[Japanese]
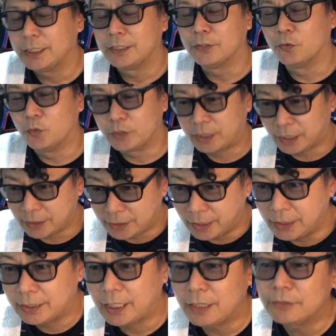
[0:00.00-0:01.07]
追いかけて
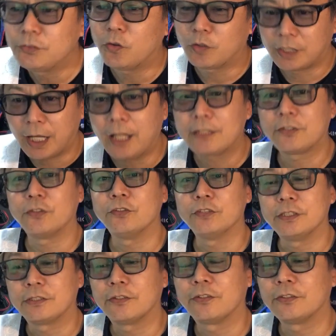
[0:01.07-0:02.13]
いけるのかと
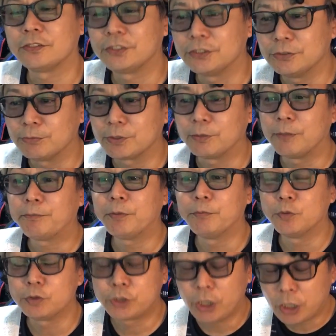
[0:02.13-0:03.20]
いうところ注目やっぱ
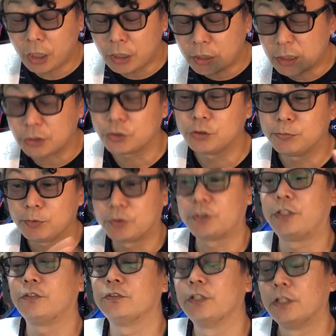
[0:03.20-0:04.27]
もう世界が注目し
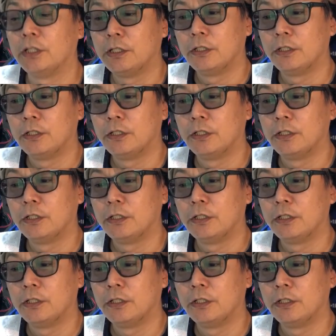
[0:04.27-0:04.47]
てる